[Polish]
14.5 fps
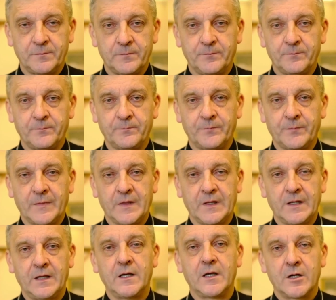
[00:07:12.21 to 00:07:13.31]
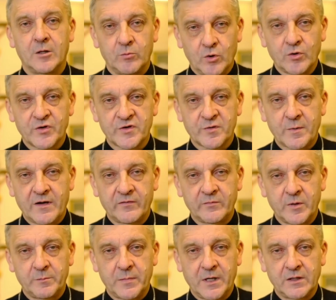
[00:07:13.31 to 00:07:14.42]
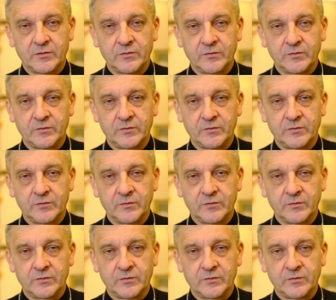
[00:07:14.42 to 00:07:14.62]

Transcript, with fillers: Amen. Błogosławmy Panu.